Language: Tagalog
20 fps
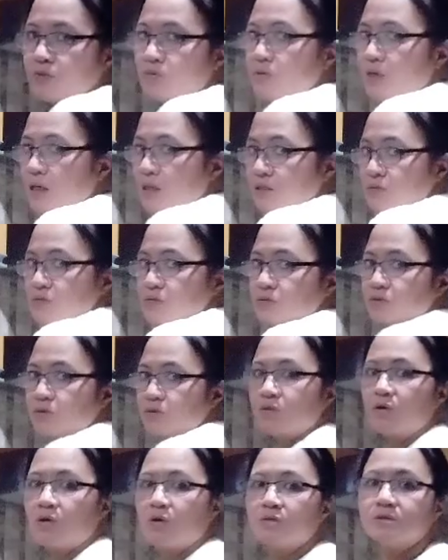Itong ganitong
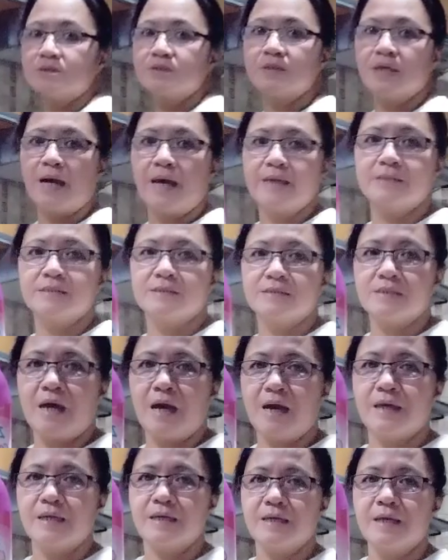sunrocks, guys,
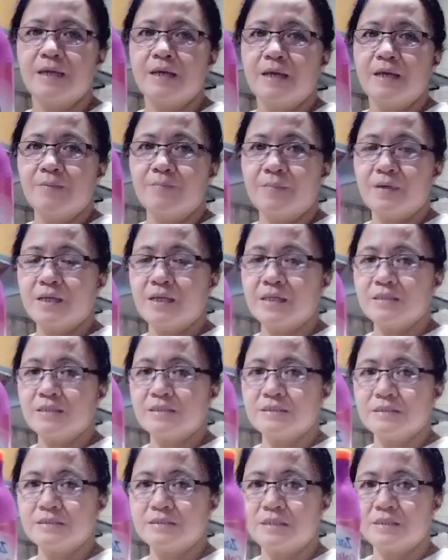ay maganda
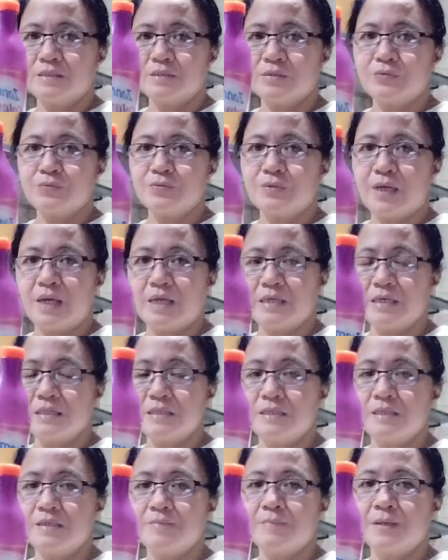siya sa dikulay.
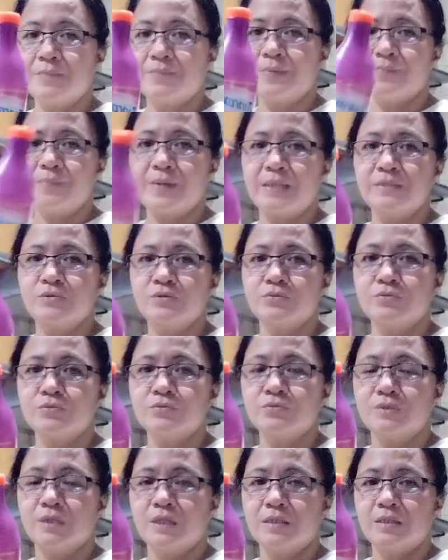Hindi magpipade yung
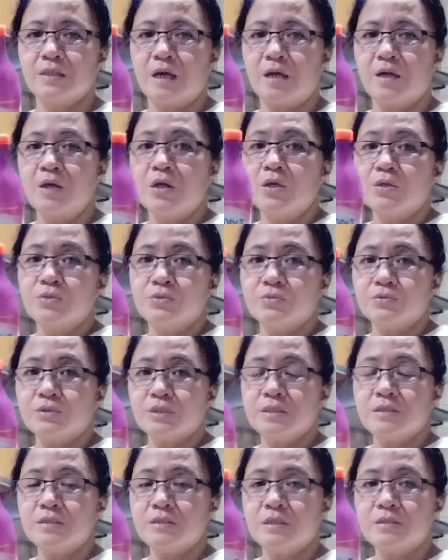kulay ng, yung
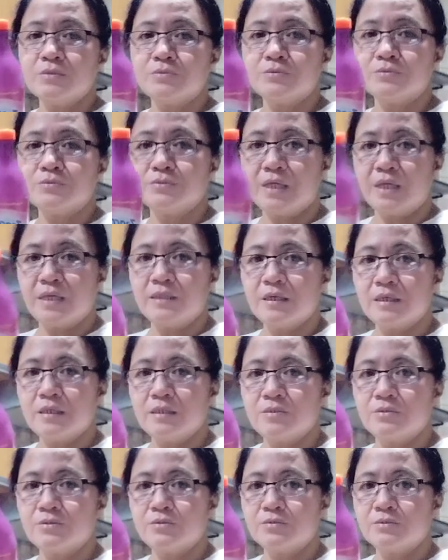original kulay ng
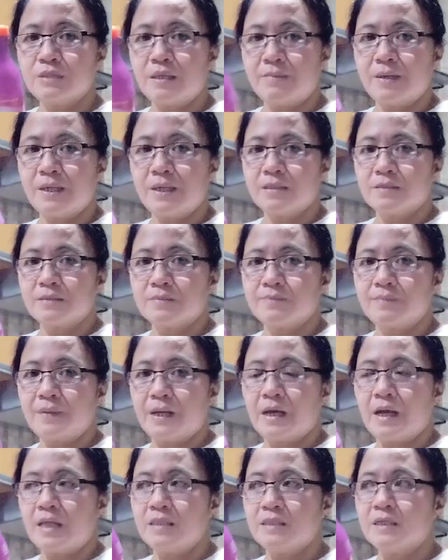inyong damit.
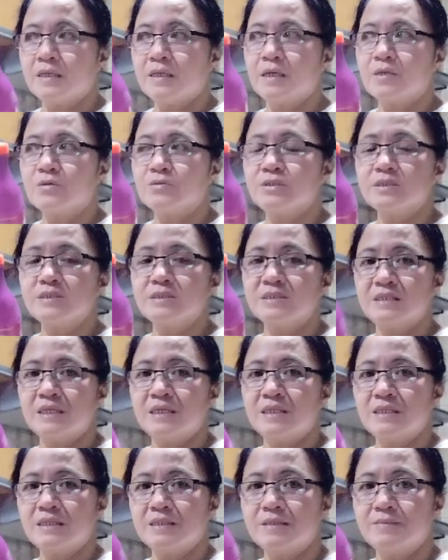Pagka nagkaroon ng
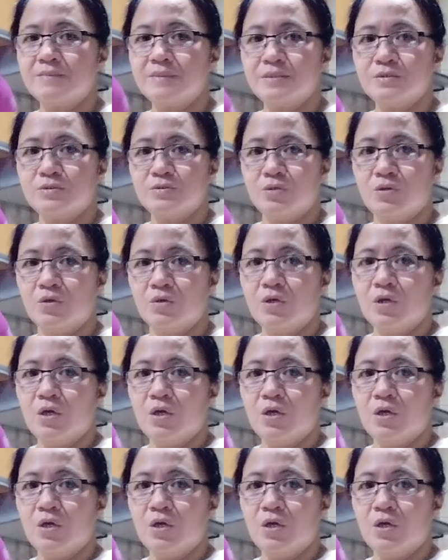stain ng damit nyo,